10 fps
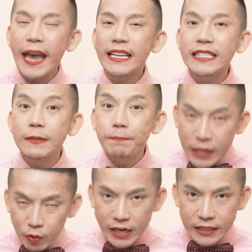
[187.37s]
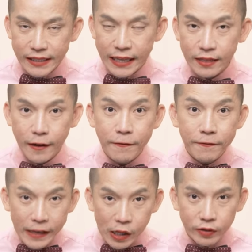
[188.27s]
experience in the
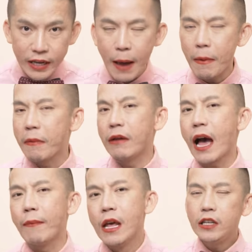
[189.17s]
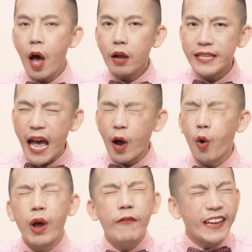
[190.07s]
field นะคะประมาณว่านอกจาก
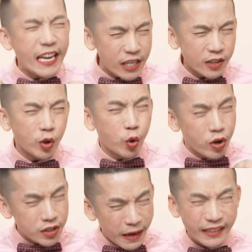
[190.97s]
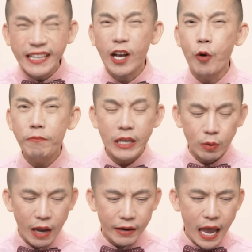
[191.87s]
qualification คือคุณสมบัติที่เขามีอ
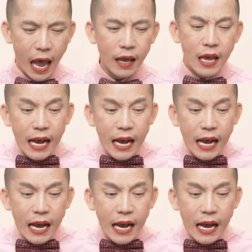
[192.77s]
ยู่แล้วนะคะ